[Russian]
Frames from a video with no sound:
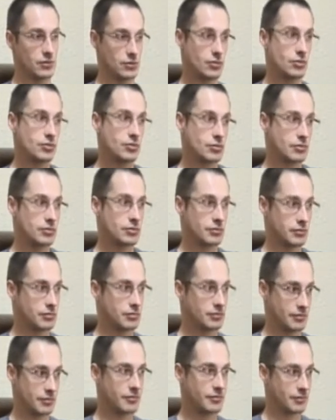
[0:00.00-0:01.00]
то
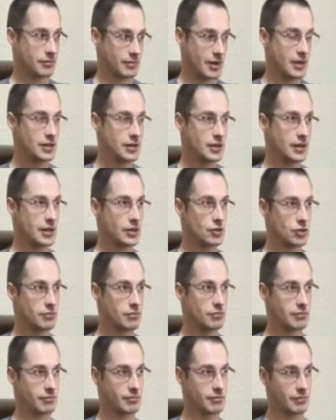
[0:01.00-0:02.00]
антиэйдж,
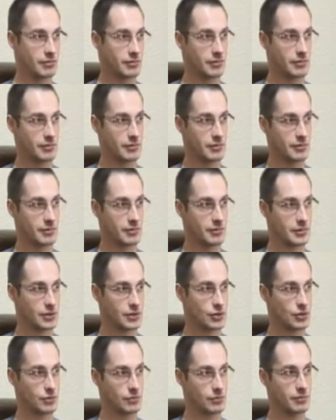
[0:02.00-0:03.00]

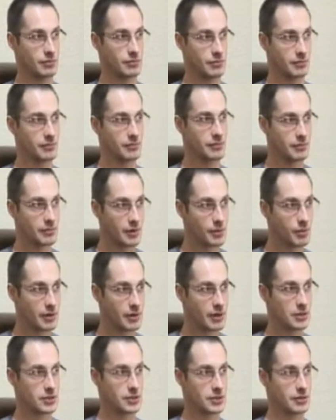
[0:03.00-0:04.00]
скажем,
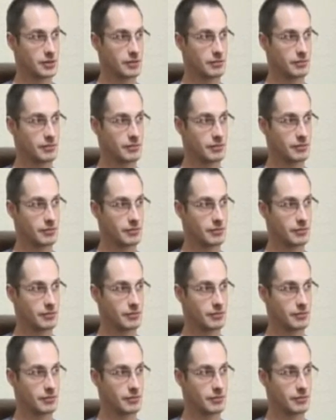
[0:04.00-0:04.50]
операции